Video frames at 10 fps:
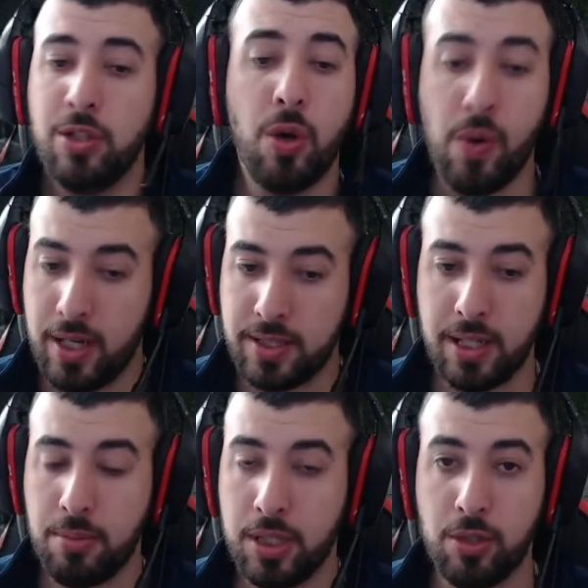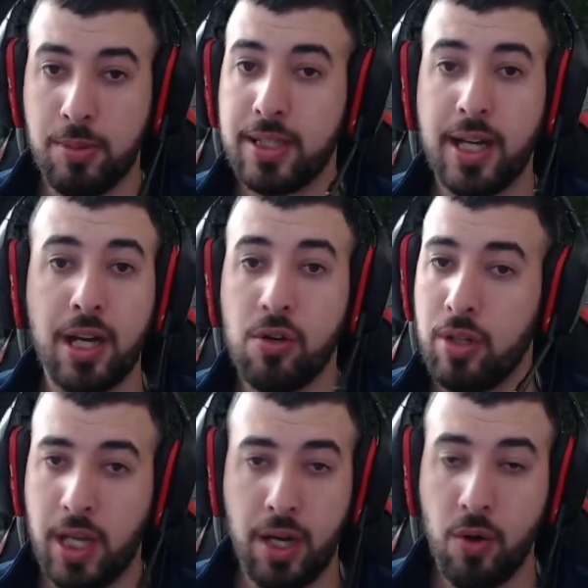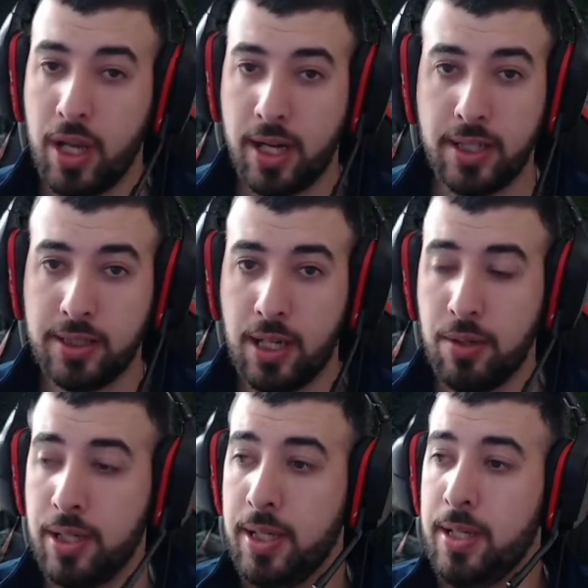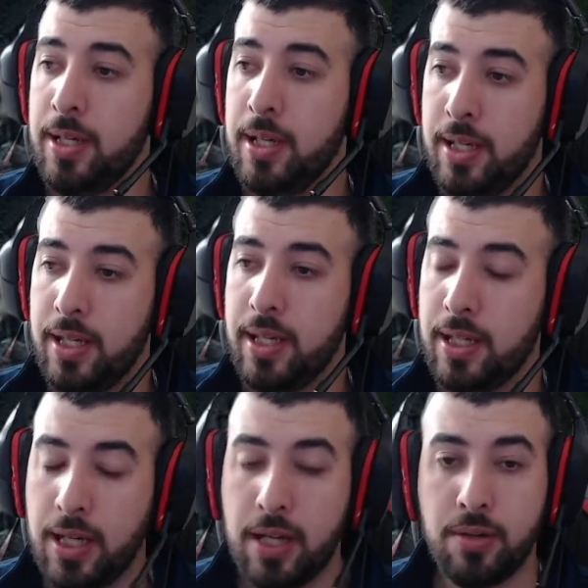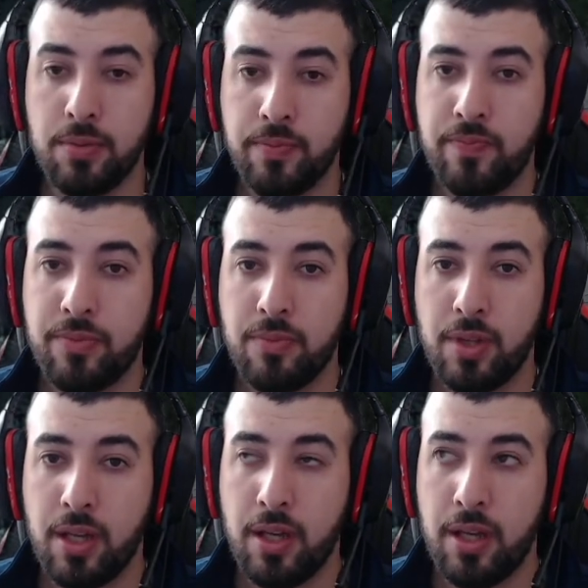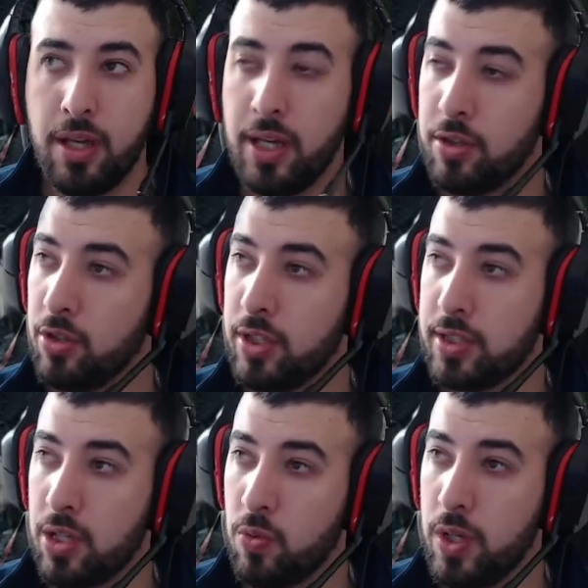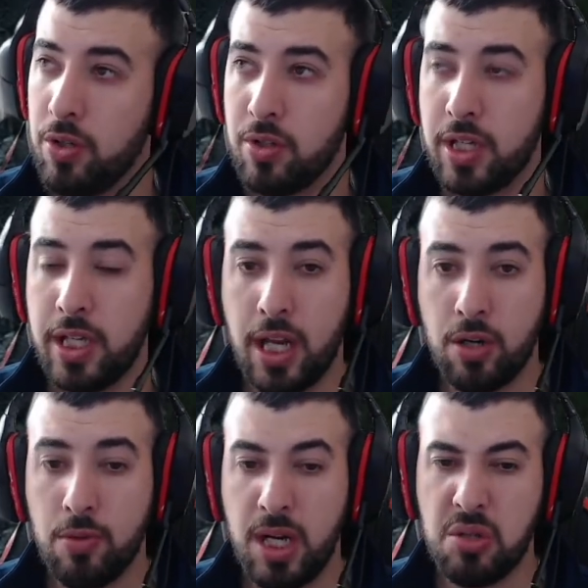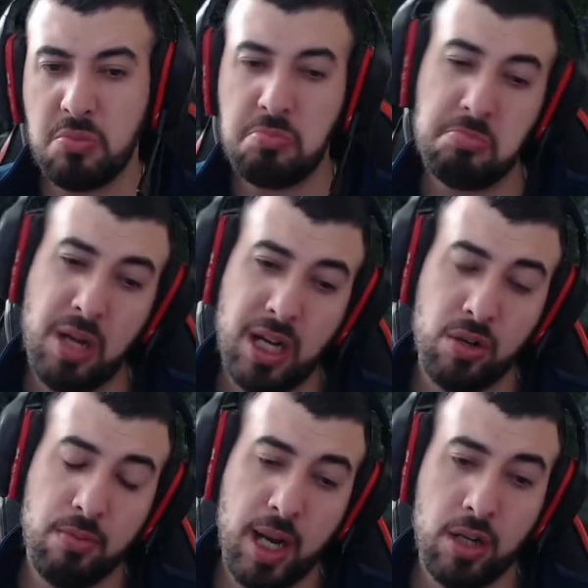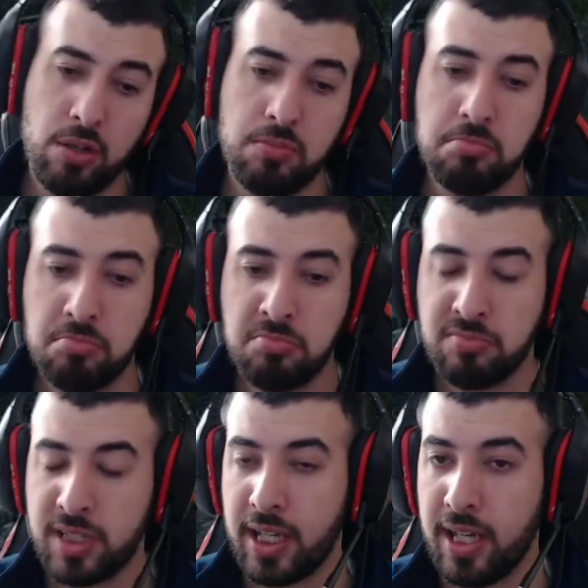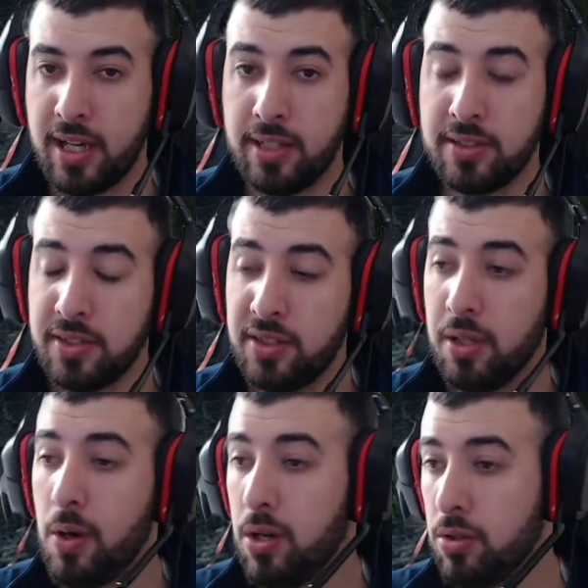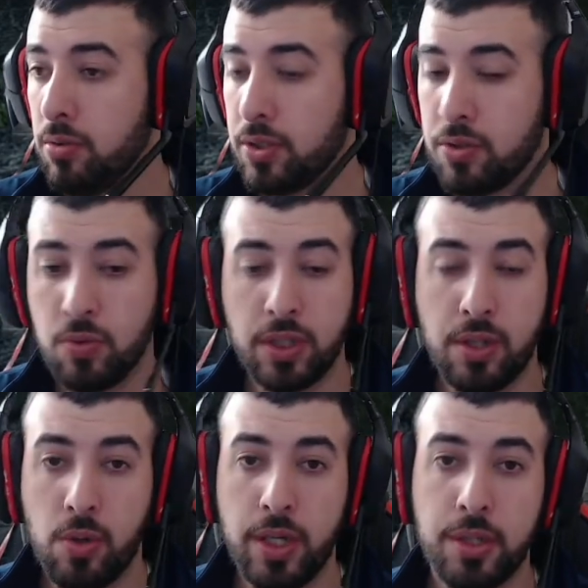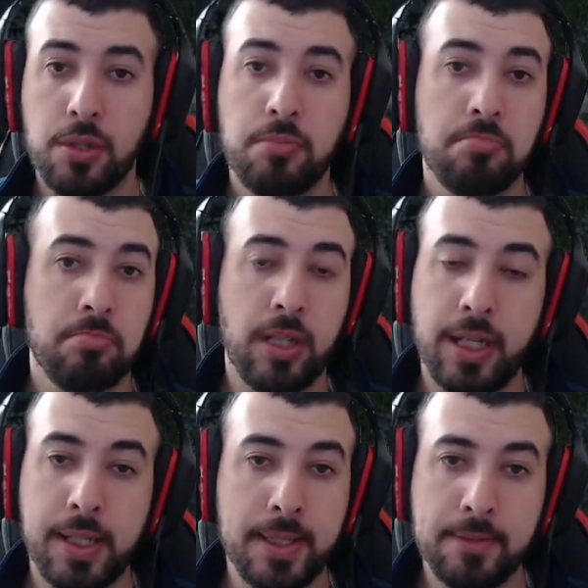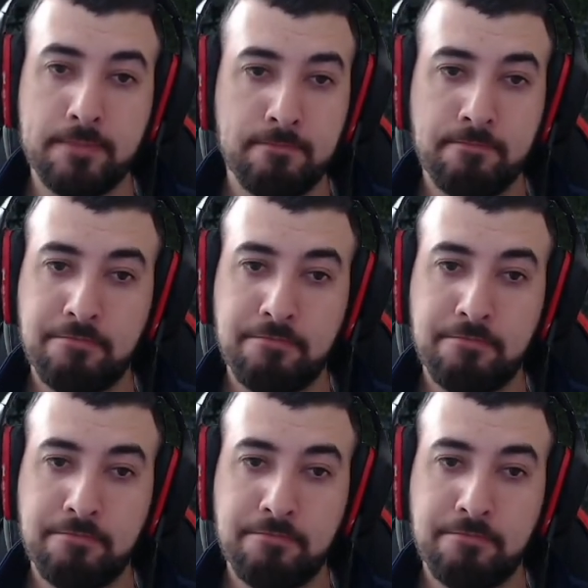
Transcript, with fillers: No van a seguir poniendo plata en algo que no es rentable. Y claro, esto es algo bueno y algo malo. Algo malo, se queda gente sin trabajo, eso nunca está bueno. Eh,